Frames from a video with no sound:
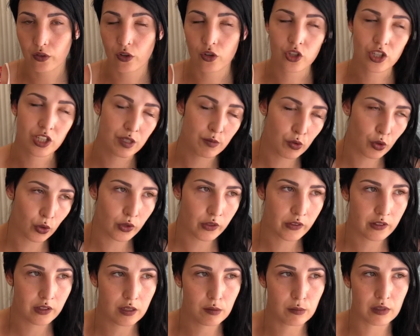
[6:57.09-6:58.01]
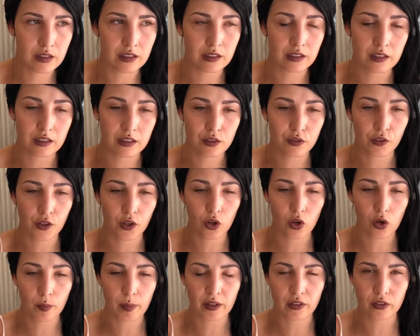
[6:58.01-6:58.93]
en chimio aussi, mais c'était
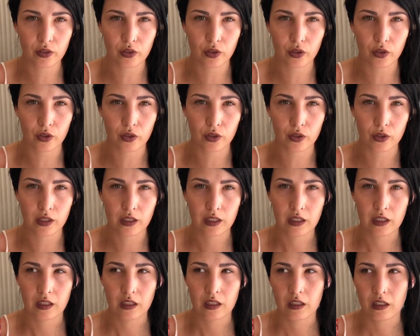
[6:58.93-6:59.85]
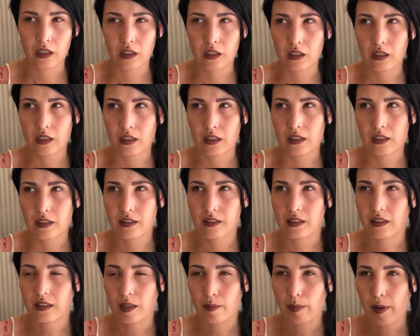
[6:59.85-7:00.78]
différent parce que
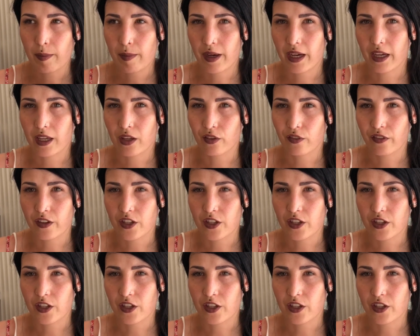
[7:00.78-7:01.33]
c'était pas pareil en